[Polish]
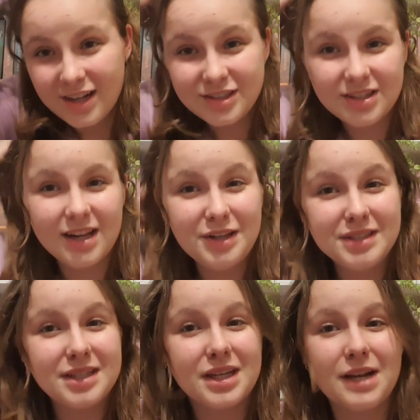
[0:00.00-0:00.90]

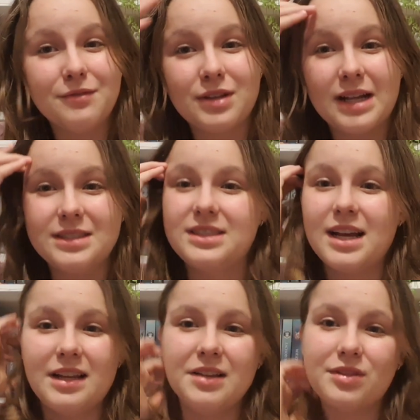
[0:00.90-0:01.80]
czytelnicy krew, która nas
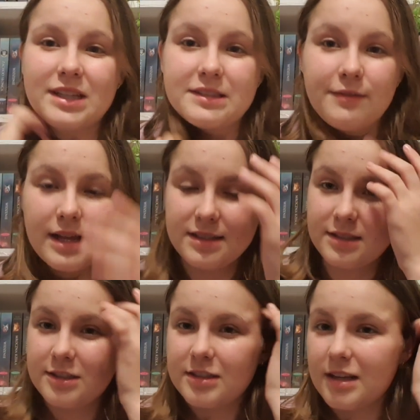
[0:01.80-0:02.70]
dzieli, to tacy
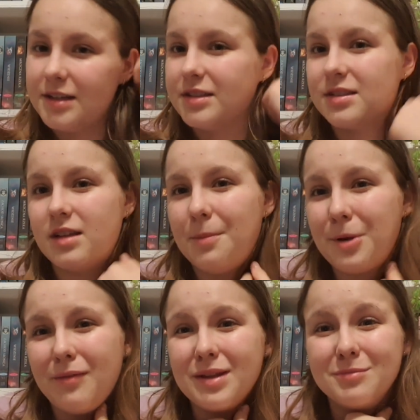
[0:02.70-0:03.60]
wielcy czytelnicy
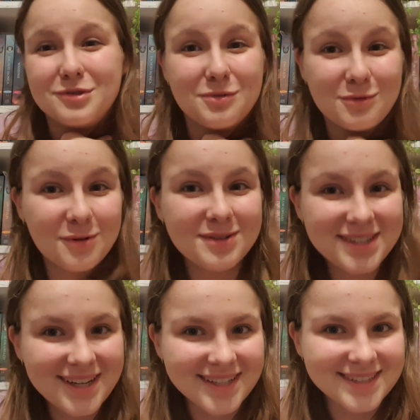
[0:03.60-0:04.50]
naprawdę muszą długo
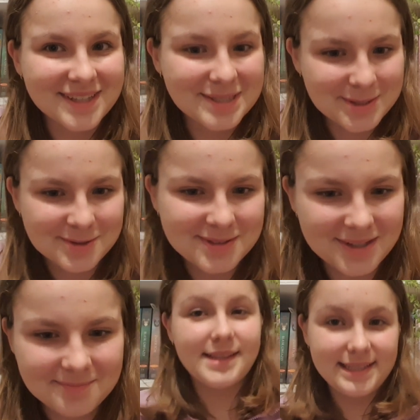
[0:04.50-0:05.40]
czekać na te
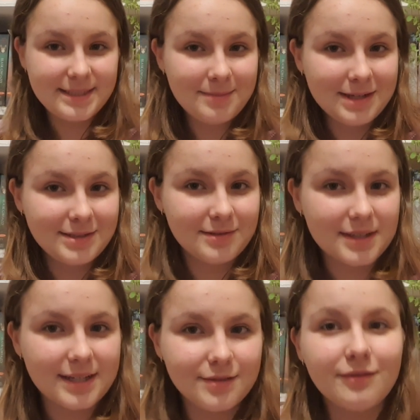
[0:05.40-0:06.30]
książki. Następna
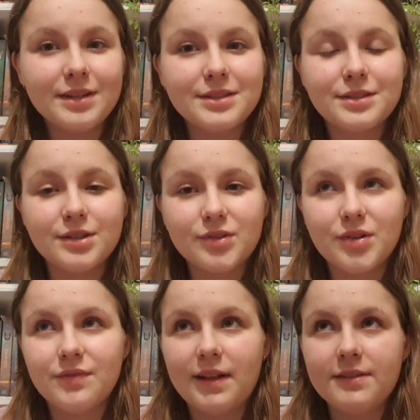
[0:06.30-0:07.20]
książka jest również książką
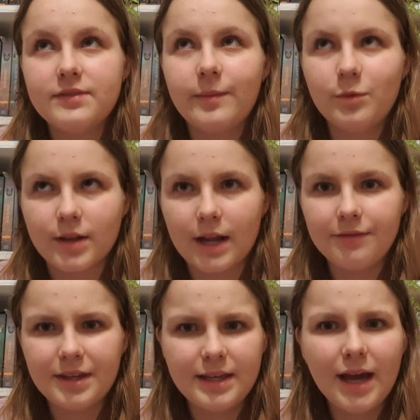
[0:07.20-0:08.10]
od wydawnictwa
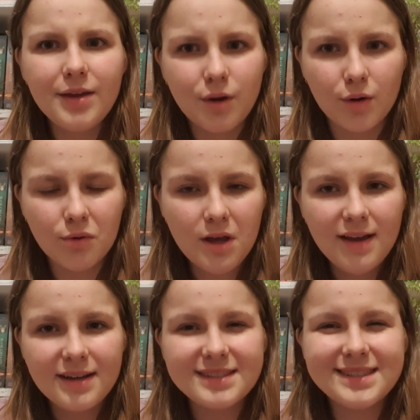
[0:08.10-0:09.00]
Moondrive i ja ją
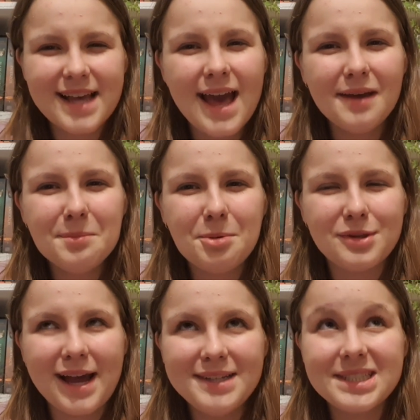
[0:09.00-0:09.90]
chcę
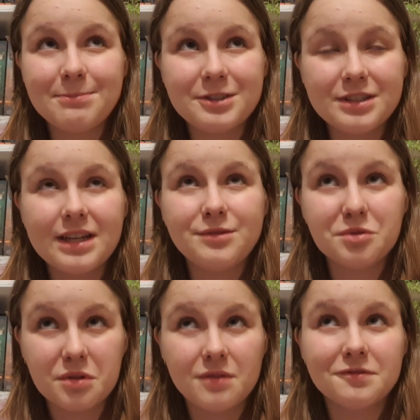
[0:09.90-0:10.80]
bodajże przeczytać
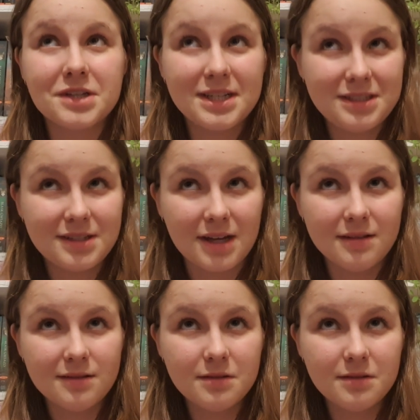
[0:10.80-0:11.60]
już od września.